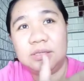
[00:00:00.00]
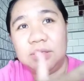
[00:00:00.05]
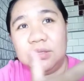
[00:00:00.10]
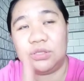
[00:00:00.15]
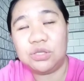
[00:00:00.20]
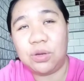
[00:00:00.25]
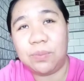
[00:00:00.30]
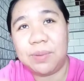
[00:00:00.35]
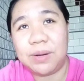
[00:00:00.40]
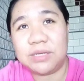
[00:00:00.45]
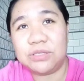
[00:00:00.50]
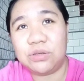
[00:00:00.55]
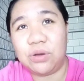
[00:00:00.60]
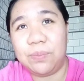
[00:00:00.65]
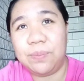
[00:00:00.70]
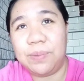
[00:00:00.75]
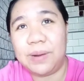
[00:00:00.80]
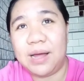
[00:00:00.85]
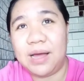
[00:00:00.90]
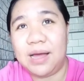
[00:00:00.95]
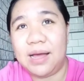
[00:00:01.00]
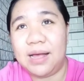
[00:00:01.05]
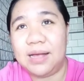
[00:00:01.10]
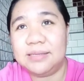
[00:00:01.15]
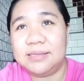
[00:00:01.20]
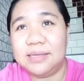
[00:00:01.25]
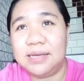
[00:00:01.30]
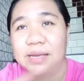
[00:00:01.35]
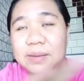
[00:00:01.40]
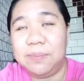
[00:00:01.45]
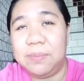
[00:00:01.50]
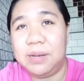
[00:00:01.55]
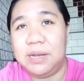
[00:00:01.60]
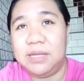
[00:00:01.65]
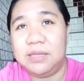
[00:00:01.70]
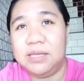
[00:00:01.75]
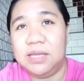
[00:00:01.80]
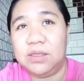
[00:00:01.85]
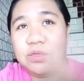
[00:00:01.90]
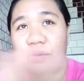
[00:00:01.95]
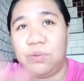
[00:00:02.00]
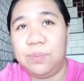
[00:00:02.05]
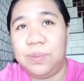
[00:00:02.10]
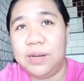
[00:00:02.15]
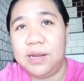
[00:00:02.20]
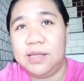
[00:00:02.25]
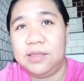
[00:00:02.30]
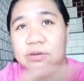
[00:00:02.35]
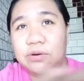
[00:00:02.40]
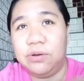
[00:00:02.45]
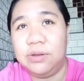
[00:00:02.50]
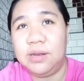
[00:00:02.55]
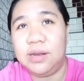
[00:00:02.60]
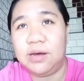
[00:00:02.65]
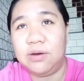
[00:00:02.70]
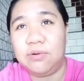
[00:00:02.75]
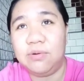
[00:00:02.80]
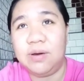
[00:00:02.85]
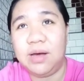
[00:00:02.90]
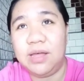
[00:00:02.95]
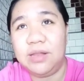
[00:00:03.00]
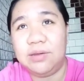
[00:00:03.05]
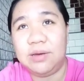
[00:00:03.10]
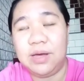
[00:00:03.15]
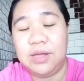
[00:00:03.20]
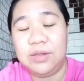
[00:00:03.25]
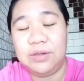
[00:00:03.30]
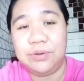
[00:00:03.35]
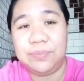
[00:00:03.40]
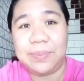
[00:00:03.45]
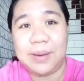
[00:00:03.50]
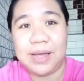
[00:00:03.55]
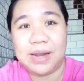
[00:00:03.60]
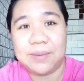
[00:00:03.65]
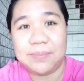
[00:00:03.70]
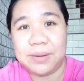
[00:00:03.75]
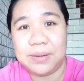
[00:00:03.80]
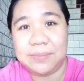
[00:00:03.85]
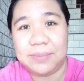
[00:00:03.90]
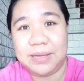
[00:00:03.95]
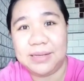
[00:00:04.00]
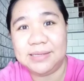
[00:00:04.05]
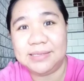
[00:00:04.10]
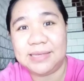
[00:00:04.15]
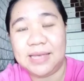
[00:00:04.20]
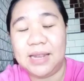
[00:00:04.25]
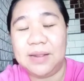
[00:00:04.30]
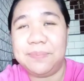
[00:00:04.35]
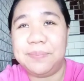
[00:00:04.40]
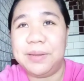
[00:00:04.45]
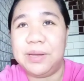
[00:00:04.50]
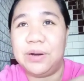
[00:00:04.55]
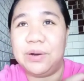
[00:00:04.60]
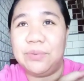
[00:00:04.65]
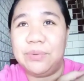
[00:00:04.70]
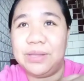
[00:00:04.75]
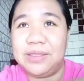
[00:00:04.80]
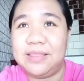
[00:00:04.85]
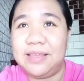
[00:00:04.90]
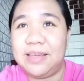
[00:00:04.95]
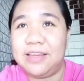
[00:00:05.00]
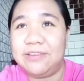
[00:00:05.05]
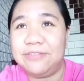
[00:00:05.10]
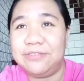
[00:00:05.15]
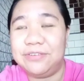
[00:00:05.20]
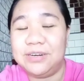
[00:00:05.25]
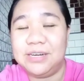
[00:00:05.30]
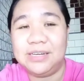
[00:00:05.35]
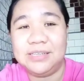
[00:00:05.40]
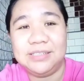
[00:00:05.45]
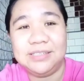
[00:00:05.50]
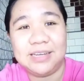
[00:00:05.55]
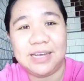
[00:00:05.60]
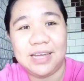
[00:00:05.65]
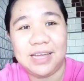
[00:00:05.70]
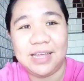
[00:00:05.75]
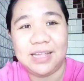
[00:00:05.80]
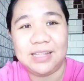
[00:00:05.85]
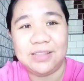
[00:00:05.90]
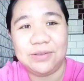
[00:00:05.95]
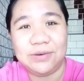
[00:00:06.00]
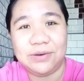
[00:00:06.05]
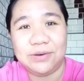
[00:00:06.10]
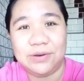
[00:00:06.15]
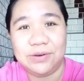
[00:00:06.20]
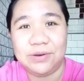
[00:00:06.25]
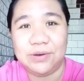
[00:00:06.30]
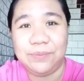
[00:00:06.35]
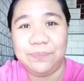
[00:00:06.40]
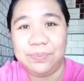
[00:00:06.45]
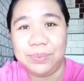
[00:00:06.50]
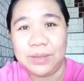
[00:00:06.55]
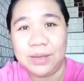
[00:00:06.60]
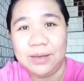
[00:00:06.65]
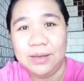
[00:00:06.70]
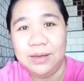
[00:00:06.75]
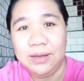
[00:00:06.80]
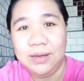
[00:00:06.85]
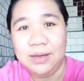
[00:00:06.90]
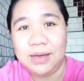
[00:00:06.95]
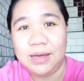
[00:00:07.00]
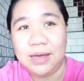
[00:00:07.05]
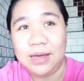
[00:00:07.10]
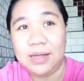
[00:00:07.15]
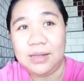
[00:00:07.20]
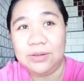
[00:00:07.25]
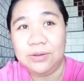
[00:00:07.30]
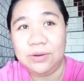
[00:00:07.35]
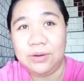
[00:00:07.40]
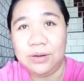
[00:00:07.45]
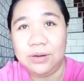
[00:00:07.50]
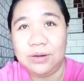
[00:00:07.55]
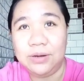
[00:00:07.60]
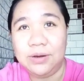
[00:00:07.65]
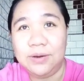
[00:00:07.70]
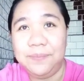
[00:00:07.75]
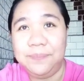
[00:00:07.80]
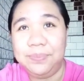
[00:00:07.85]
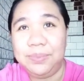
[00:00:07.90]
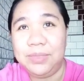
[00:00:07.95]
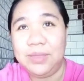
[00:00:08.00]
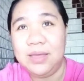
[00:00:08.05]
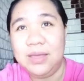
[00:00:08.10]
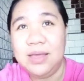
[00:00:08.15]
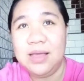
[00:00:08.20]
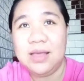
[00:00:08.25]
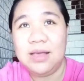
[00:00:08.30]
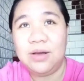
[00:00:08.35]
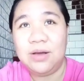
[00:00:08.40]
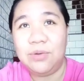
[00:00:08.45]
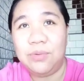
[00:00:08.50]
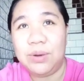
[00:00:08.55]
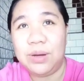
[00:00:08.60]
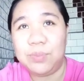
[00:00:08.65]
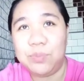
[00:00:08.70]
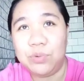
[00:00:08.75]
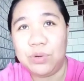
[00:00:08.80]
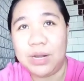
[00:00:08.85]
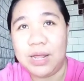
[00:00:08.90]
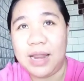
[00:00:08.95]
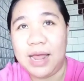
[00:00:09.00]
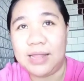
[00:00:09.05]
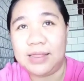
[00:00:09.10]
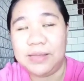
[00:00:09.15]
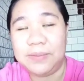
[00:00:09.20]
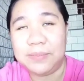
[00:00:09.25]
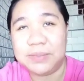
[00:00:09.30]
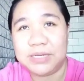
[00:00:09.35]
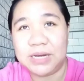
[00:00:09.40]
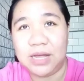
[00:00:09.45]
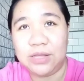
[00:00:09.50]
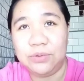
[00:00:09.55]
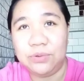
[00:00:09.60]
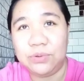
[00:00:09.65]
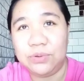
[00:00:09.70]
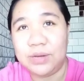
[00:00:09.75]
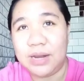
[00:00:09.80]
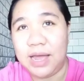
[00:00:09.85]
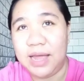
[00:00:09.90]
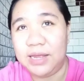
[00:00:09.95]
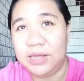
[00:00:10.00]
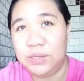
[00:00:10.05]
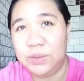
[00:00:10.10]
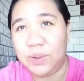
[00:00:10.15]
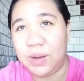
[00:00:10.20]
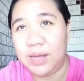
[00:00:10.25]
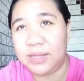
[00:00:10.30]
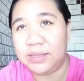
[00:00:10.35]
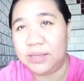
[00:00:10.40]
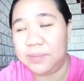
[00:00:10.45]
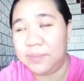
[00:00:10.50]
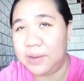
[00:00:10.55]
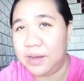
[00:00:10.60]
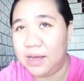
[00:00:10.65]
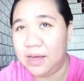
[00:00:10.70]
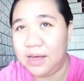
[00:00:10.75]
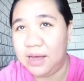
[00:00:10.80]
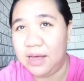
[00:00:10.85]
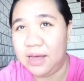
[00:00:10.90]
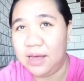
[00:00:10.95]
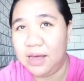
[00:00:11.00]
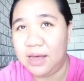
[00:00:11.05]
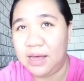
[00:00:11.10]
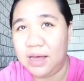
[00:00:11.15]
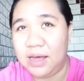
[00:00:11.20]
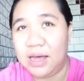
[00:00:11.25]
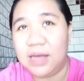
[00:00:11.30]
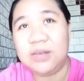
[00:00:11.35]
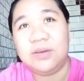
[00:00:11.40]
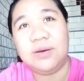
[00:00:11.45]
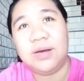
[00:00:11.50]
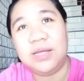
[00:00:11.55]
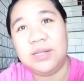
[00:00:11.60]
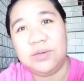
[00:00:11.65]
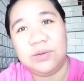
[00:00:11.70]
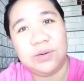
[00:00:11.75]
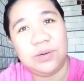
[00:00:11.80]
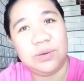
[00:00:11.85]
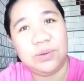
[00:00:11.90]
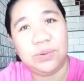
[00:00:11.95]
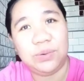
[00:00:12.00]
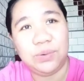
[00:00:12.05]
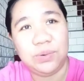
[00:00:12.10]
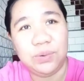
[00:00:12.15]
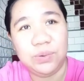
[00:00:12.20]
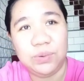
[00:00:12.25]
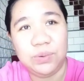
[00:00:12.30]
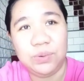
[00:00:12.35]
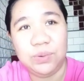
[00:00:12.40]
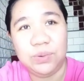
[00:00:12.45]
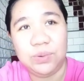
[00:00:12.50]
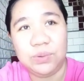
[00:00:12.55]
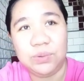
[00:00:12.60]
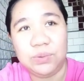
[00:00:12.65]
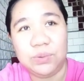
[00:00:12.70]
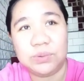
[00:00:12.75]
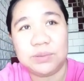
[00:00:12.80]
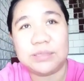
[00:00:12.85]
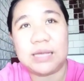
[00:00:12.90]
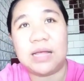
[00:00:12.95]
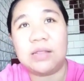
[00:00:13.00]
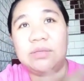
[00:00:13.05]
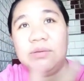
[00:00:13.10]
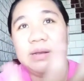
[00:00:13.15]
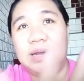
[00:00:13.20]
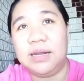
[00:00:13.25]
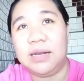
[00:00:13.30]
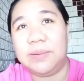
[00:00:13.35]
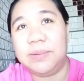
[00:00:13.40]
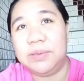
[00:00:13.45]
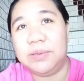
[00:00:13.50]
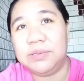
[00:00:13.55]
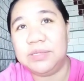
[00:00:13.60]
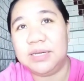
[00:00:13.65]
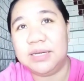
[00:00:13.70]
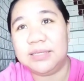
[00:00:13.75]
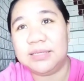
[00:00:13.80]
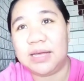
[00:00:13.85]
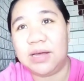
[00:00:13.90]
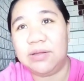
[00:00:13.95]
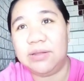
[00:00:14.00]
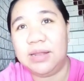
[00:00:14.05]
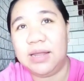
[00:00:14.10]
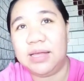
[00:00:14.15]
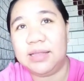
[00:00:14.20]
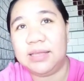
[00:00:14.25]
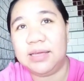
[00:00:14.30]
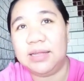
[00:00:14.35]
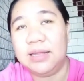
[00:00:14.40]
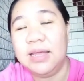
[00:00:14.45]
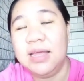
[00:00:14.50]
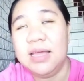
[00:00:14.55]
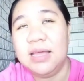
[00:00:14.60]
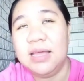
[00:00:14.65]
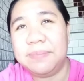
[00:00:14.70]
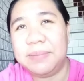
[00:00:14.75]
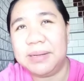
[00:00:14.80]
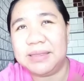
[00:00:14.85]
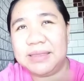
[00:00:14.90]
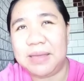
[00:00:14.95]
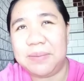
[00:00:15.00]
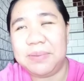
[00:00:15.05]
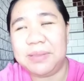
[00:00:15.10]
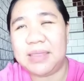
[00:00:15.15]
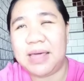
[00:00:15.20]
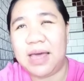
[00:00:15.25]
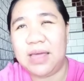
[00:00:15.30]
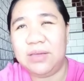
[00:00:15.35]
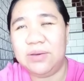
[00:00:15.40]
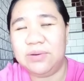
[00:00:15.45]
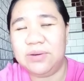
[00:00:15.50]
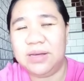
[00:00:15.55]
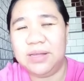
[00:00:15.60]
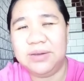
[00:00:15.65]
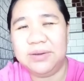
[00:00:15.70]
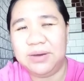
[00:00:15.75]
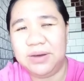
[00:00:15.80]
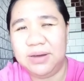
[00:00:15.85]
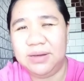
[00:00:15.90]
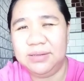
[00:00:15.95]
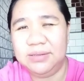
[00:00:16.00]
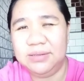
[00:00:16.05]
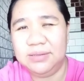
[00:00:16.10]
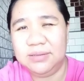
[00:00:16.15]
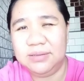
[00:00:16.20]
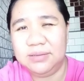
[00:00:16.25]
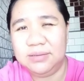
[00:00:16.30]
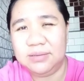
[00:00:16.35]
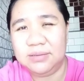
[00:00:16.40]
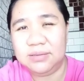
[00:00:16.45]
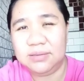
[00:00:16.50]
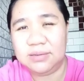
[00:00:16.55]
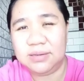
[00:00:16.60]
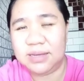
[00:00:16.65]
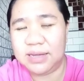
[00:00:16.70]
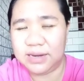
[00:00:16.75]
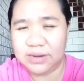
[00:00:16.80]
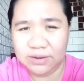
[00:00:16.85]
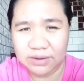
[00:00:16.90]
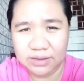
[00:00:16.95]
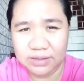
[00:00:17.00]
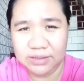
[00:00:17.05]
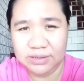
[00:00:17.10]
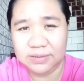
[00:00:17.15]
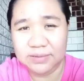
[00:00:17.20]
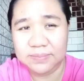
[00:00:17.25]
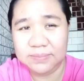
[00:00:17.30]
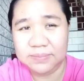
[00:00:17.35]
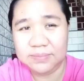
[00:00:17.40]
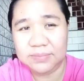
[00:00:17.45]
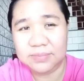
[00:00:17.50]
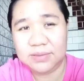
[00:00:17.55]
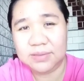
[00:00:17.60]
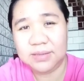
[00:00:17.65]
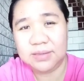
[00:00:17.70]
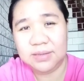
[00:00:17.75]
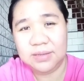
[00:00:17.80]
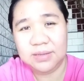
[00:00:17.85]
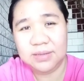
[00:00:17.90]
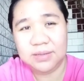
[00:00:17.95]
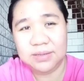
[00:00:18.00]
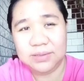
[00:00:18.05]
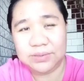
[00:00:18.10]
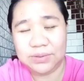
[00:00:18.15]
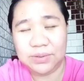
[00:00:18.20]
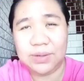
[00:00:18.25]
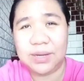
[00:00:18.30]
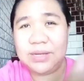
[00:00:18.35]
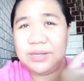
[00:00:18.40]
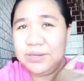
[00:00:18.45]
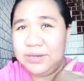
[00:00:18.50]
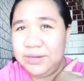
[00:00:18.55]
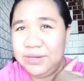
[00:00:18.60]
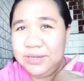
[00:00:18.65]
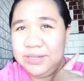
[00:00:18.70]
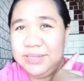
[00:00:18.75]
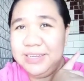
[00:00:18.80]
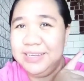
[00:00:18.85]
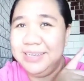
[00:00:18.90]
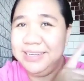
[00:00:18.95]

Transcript: sobra-sobra ka, sige bili dito, bili doon ng kung ano-ano para may may selfie or whatever dyan. O, no, wag muna nating masyadong unahin yung ating mga ano-ano kung sakto lang naman yung sinasahod natin magtabi tayo ganun ganun so ayun